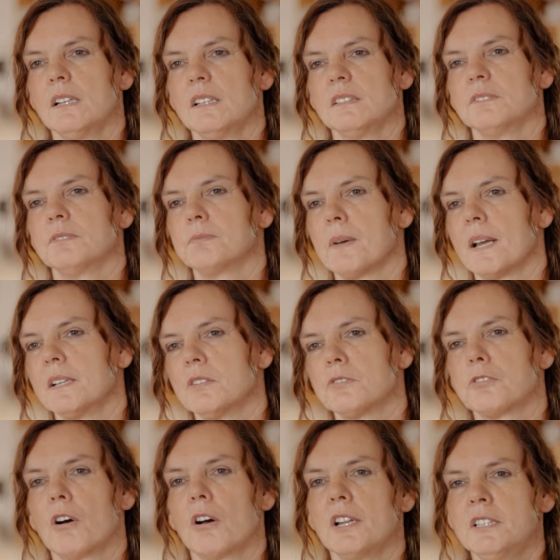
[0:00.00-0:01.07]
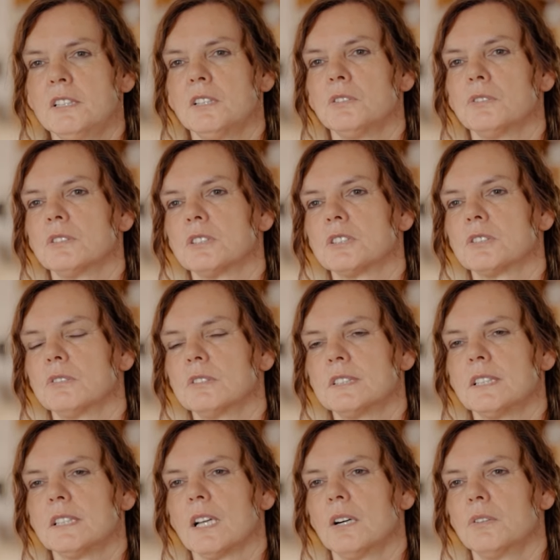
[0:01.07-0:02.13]
äh, bei einer Freundin oder so
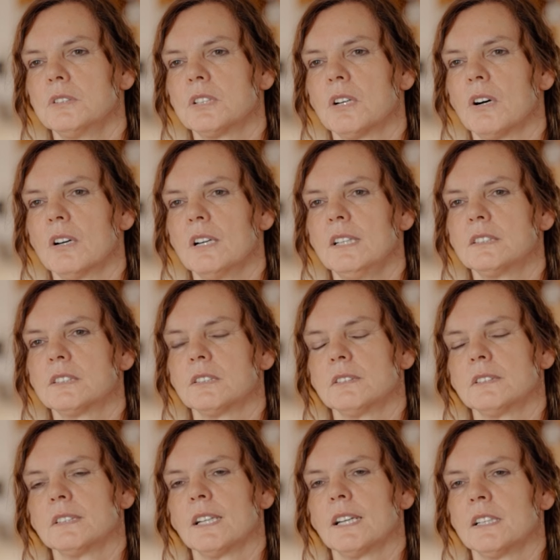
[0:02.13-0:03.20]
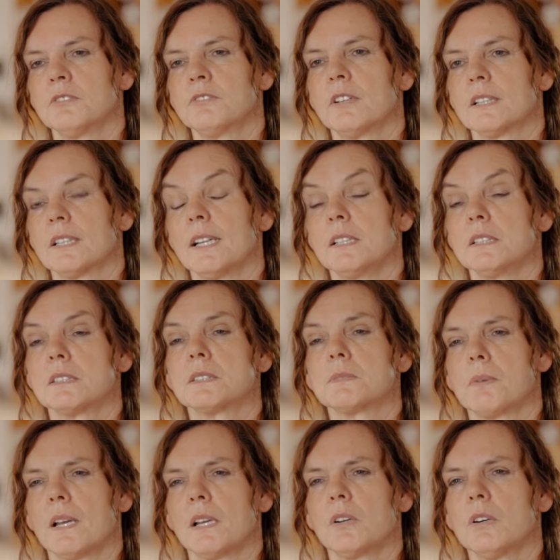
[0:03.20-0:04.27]
sich ausheult, sondern einfach, dann ist es
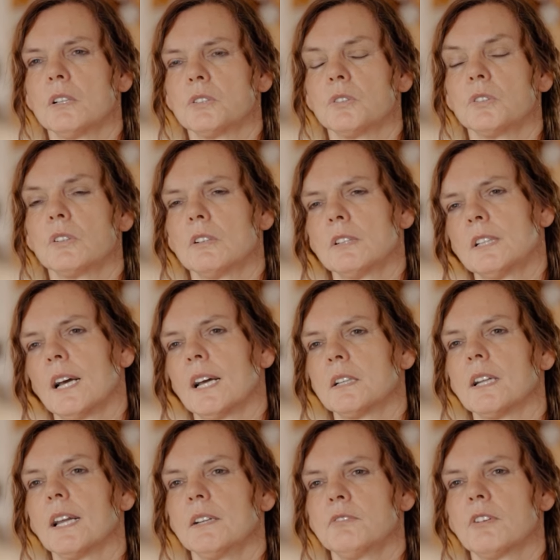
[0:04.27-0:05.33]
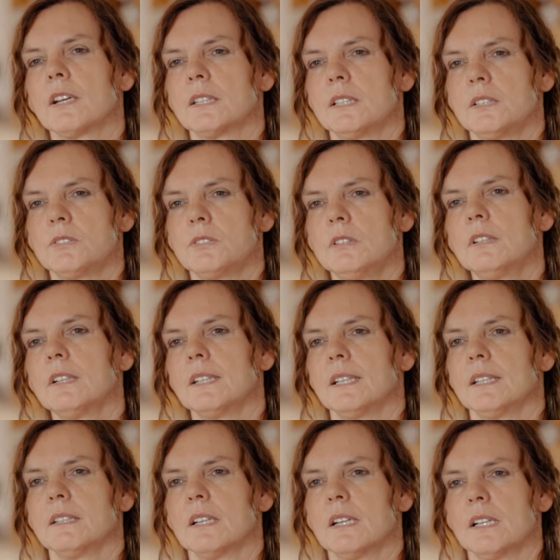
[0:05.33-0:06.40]
bei Gott und Gott hat einfach die Zügel
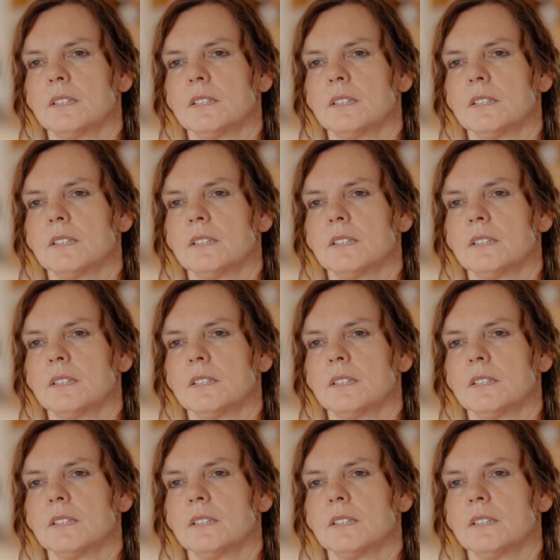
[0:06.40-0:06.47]
in der